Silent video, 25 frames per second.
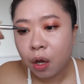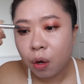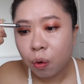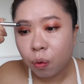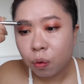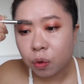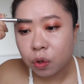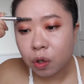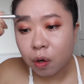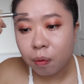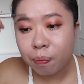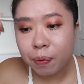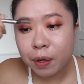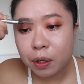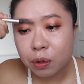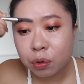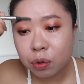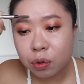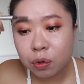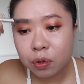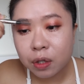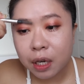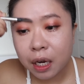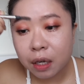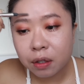我都必
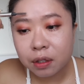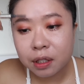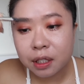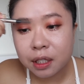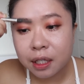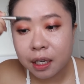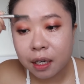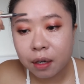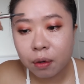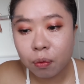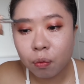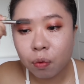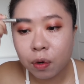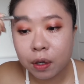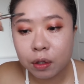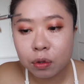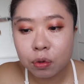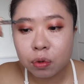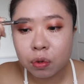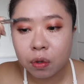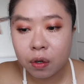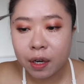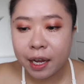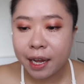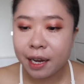须要先问
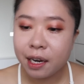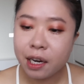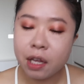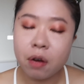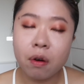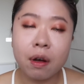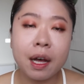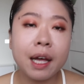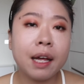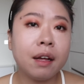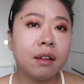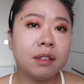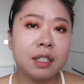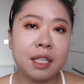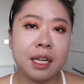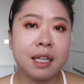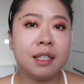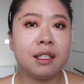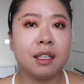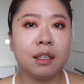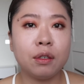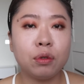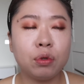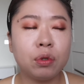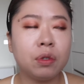说，哎，你有看到这一
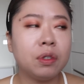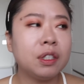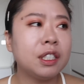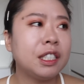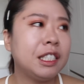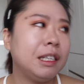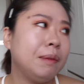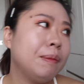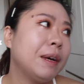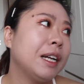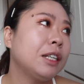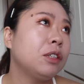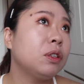则讯息吗？